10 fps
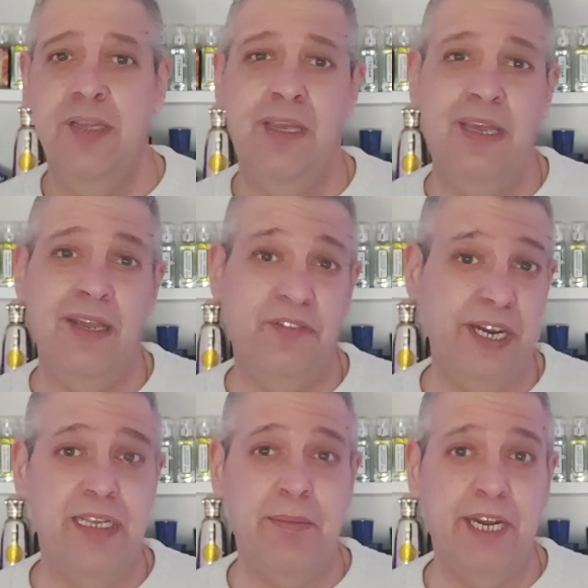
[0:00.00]
30
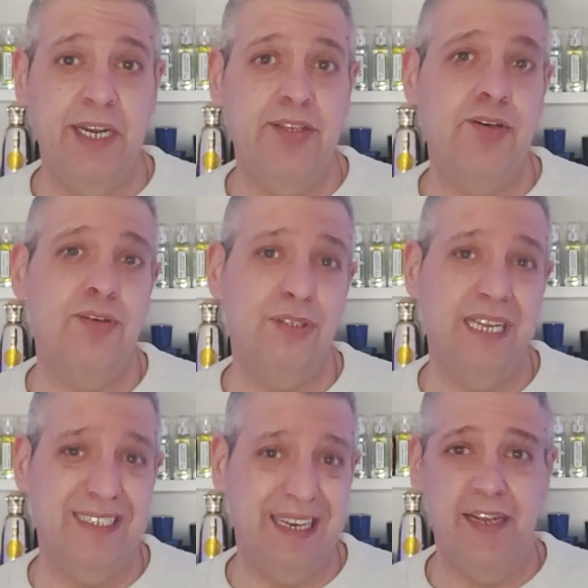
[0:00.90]
eh, mililitros de
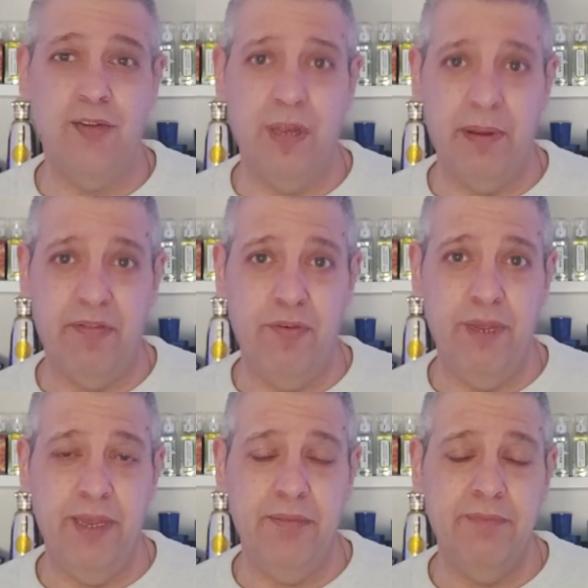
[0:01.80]
extracto de
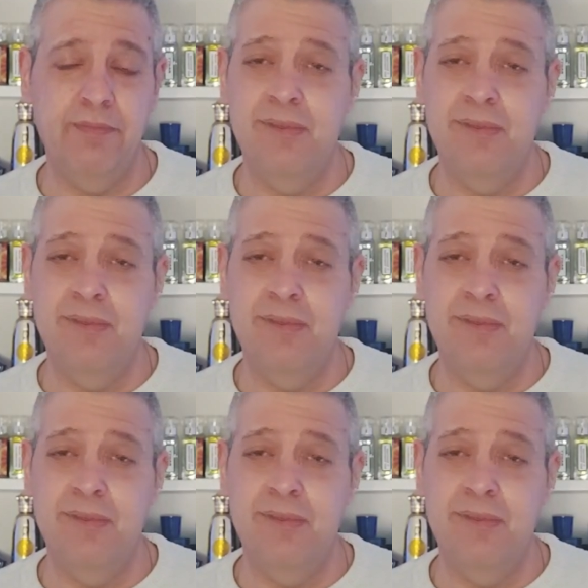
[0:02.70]
perfume